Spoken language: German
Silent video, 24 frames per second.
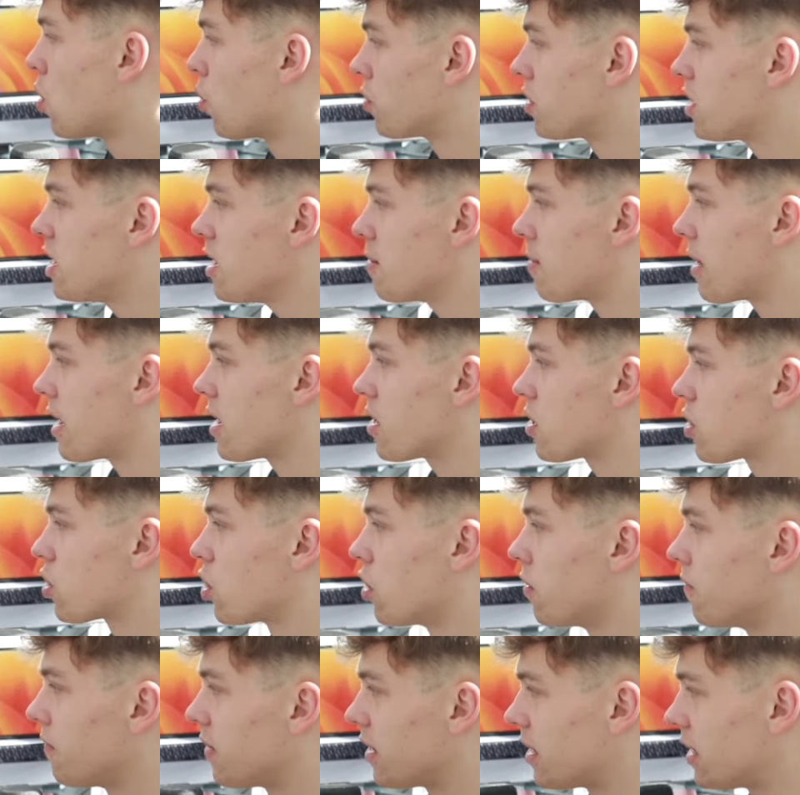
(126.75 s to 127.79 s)
Und hierbei
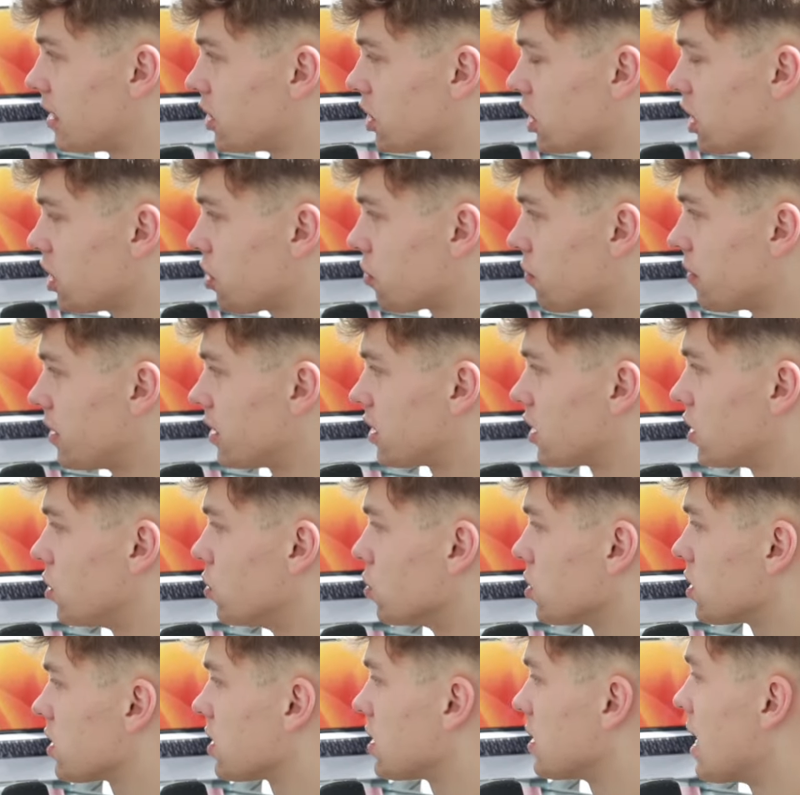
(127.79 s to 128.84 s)
können wir den Generator
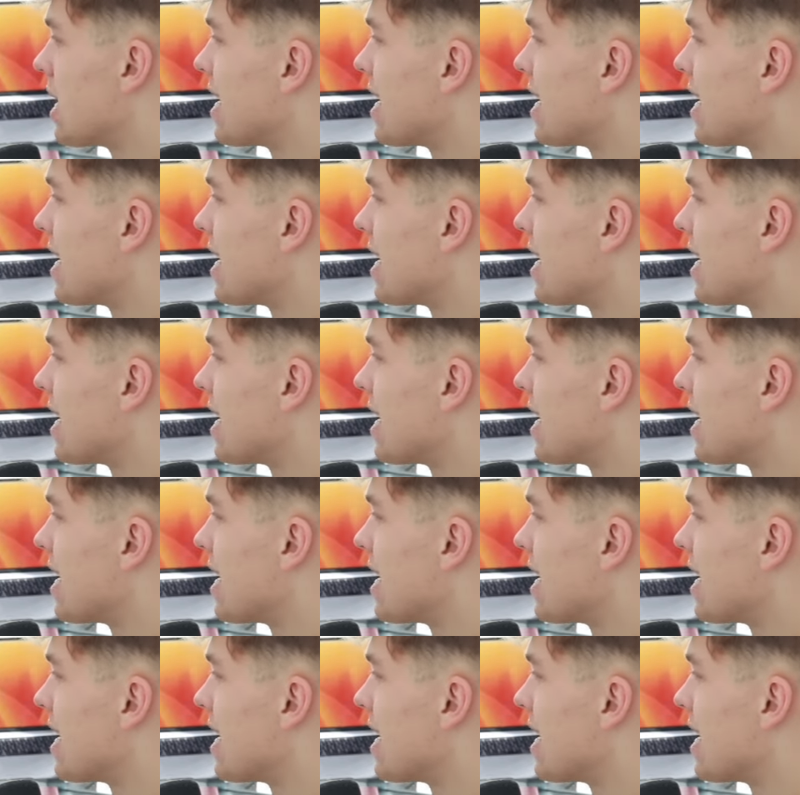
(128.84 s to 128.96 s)
nutzen,